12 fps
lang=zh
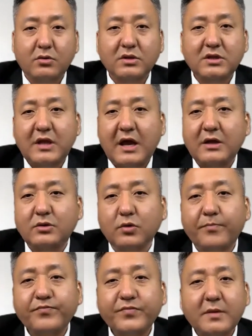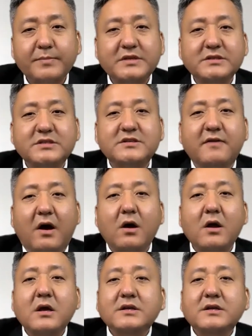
国的态度，并希望